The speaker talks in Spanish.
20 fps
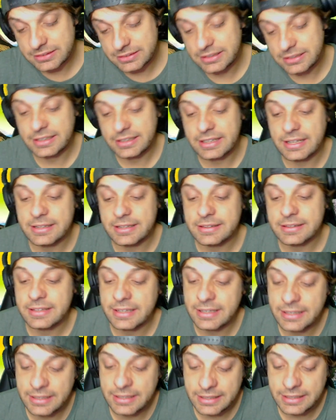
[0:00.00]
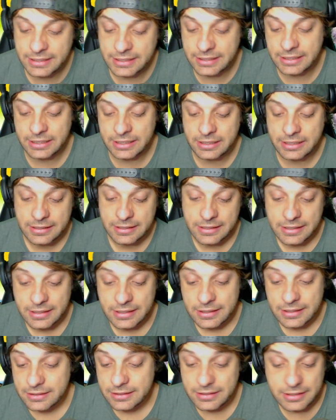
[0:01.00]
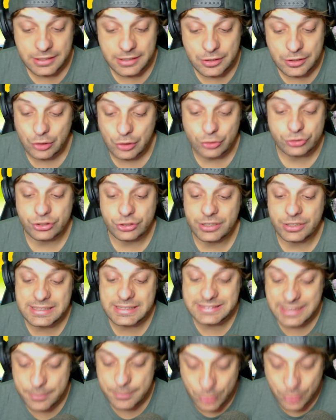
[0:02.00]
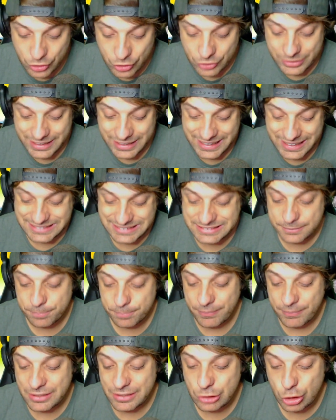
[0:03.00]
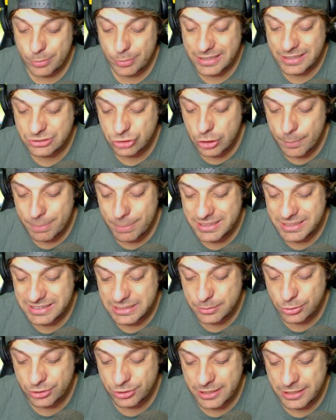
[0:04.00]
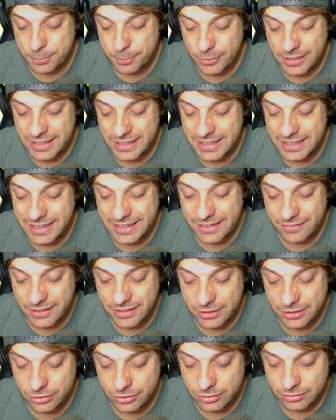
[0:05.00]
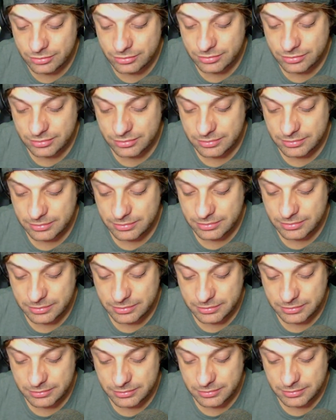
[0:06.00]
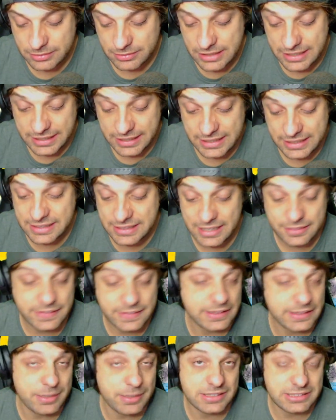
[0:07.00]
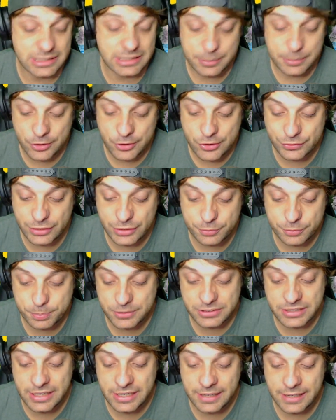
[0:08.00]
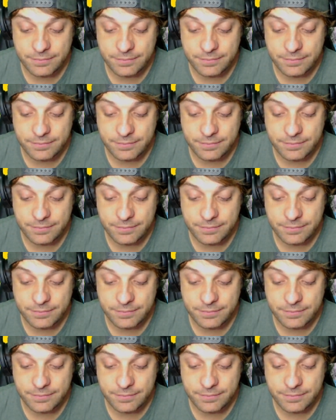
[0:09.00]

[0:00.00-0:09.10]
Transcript: Si la gente... Incluso en este modo que es lo más competitivo que pueda llegar a ver, ¿no? la gente hace también ese tipo de cosas, pues ya...